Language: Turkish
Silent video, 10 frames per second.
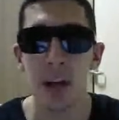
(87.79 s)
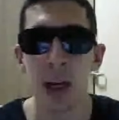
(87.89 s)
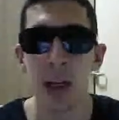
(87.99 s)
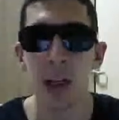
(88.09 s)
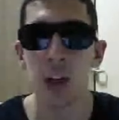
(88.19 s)

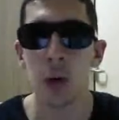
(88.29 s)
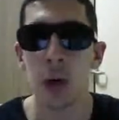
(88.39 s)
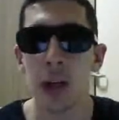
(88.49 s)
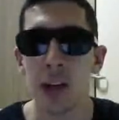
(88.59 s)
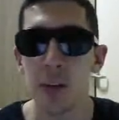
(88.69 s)
Arkadaşlar
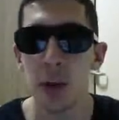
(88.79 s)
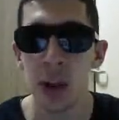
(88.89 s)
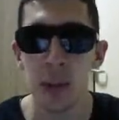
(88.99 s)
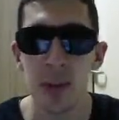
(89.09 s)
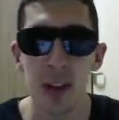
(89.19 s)
coin kasma
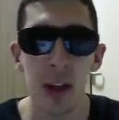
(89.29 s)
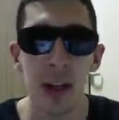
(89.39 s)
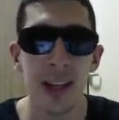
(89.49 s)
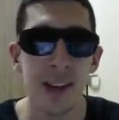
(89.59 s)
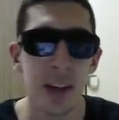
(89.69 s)
yöntemimizin adı
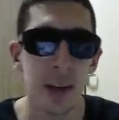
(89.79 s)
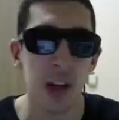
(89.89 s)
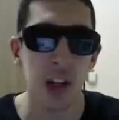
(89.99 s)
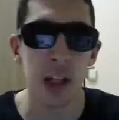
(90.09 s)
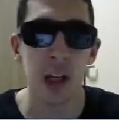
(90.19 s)
Leak
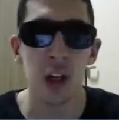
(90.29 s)
SBC'leri.